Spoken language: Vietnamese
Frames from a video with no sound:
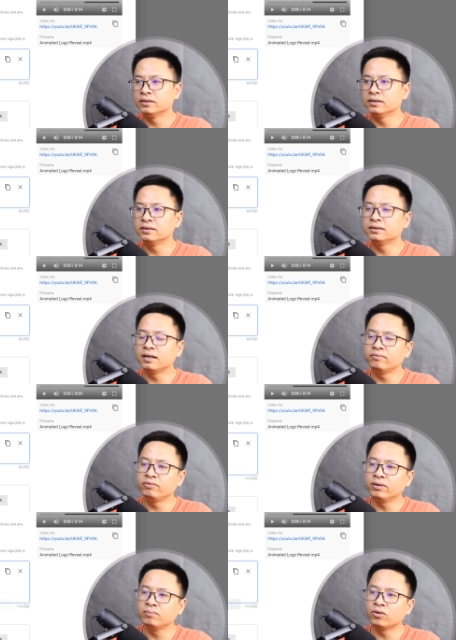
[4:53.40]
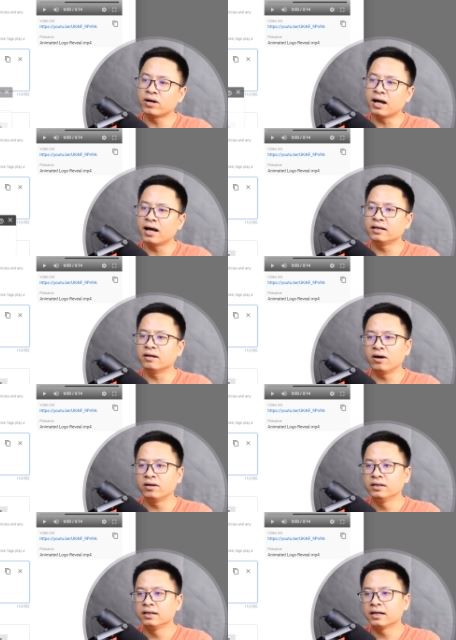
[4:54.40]
Hướng dẫn Filmora. Đó,
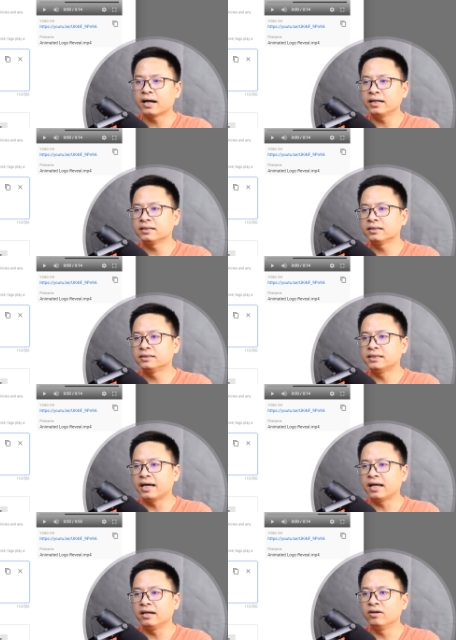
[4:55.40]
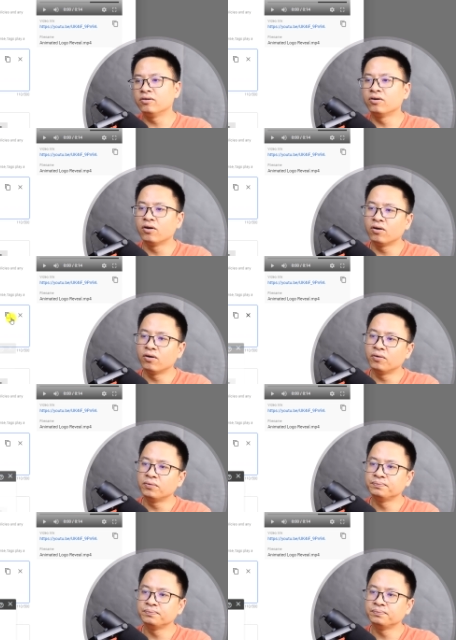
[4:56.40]
cách chèn logo